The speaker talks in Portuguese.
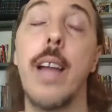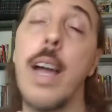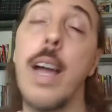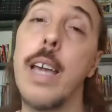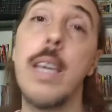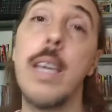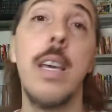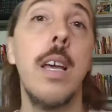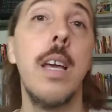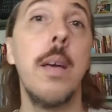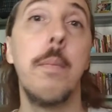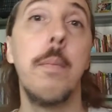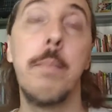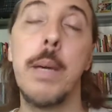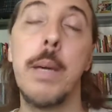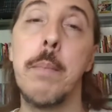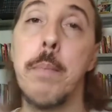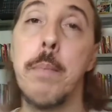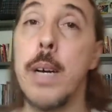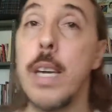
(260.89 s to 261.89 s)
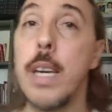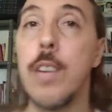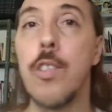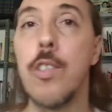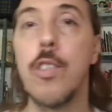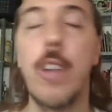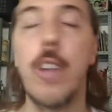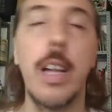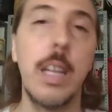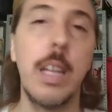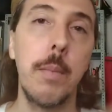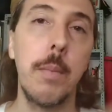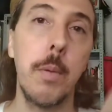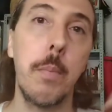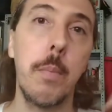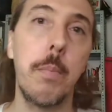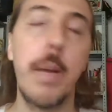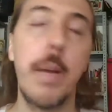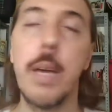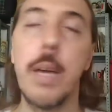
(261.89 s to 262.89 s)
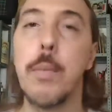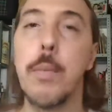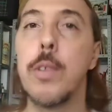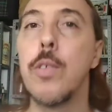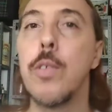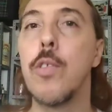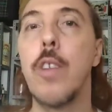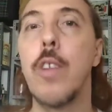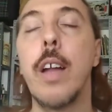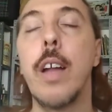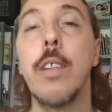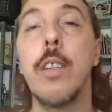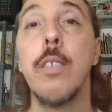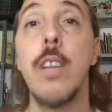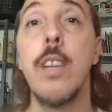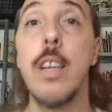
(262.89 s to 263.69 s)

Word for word: Ai, minha mãe é chata, meu pai é muito chato.